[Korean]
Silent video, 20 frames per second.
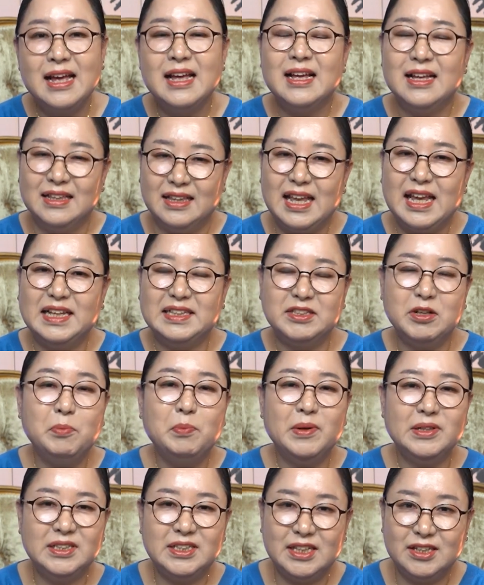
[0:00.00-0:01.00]
네. 네, 첫
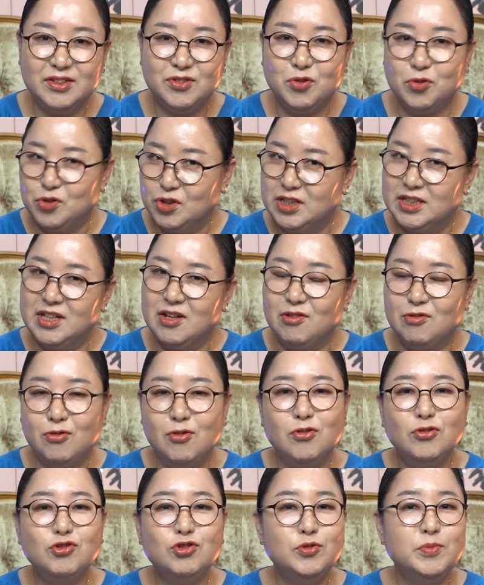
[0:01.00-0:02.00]
번째는
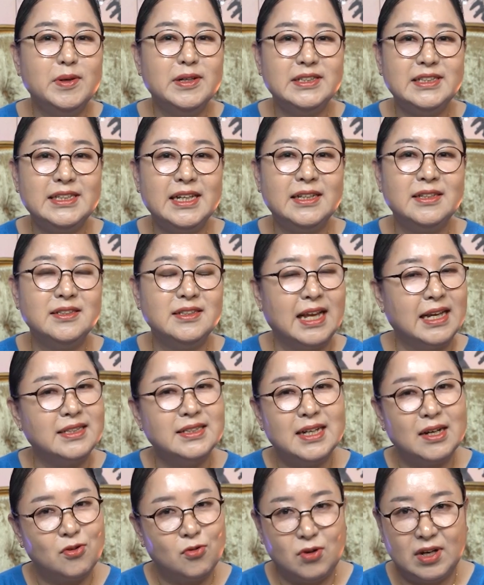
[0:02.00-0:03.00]
욕실이었고 두 번째는
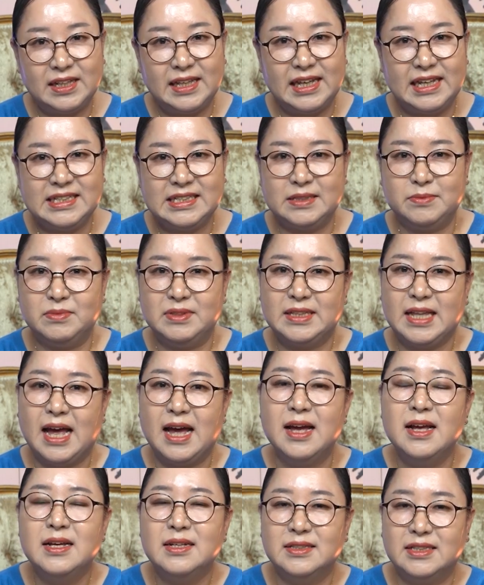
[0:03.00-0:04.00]
냉장고가
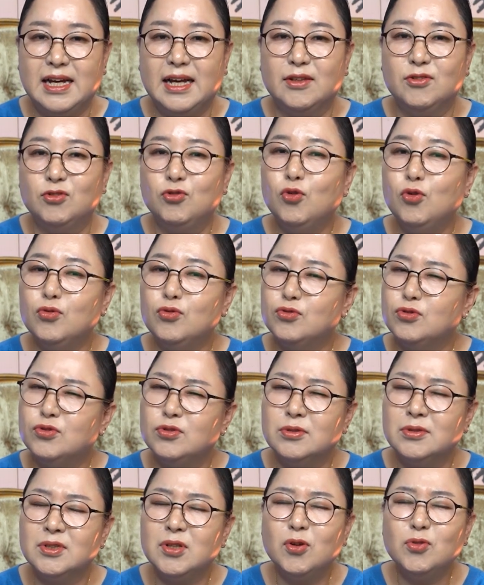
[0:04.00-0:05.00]
되겠습니다. 네. 자, 또
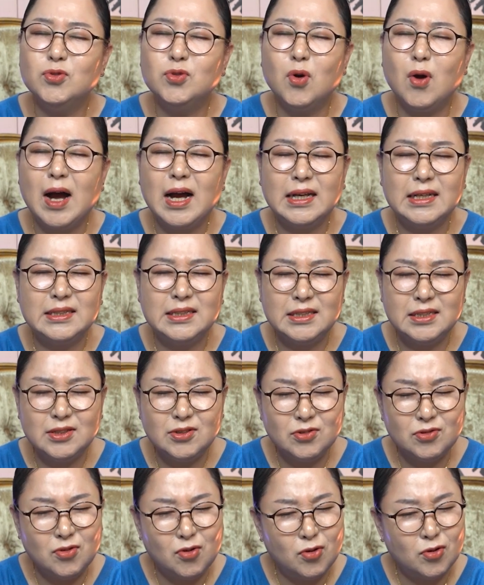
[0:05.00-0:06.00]
청소하기
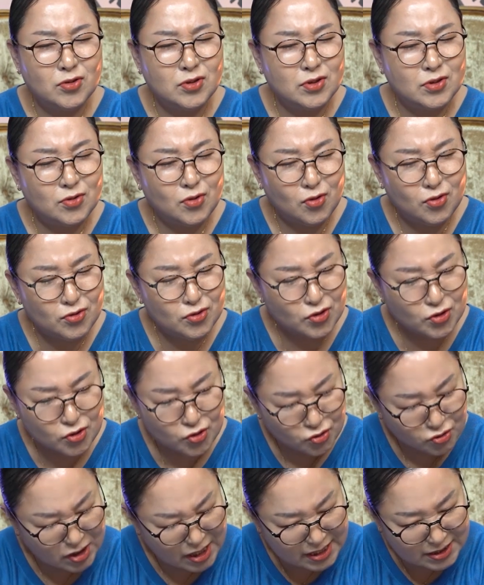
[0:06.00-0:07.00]
싫은 곳또
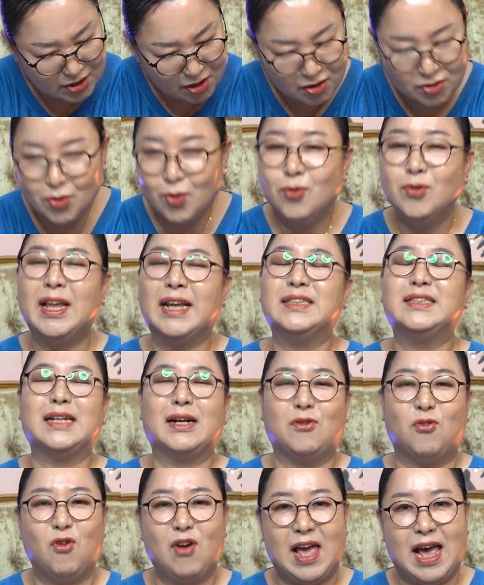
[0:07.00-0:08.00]
중에서도
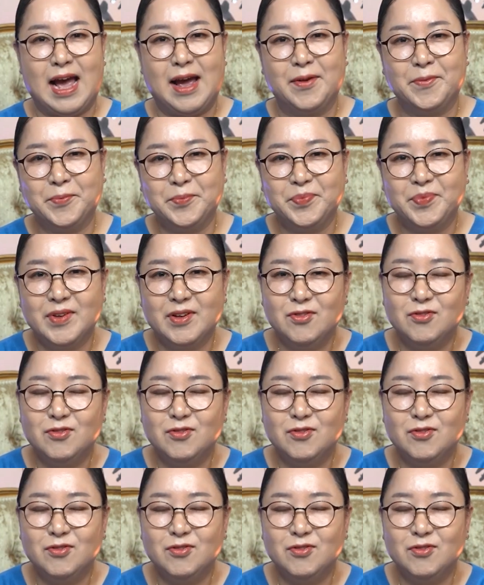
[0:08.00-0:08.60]
냉장고야. 맞아.